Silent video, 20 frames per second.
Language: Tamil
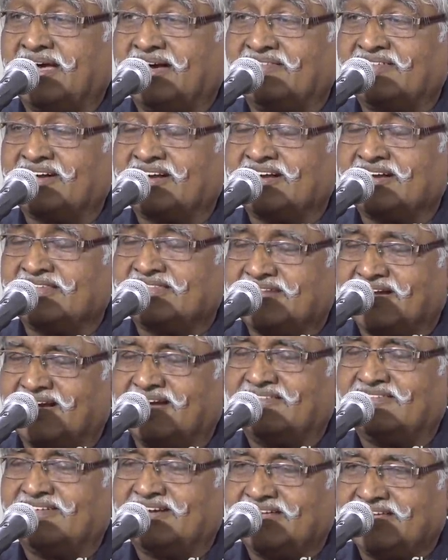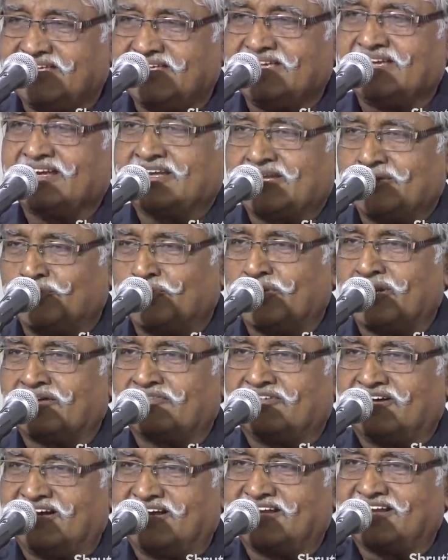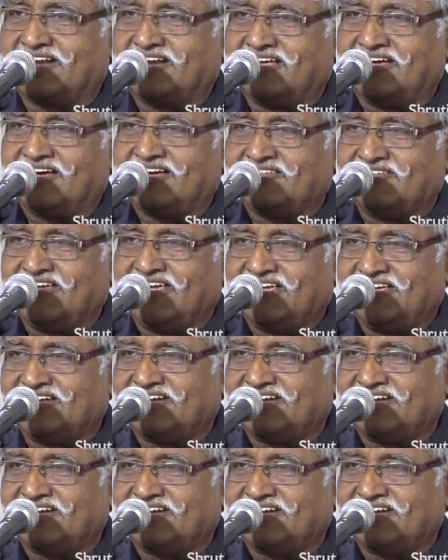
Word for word: அவர்கள் திராவிட இயக்க உணர்வாளர்களாகவே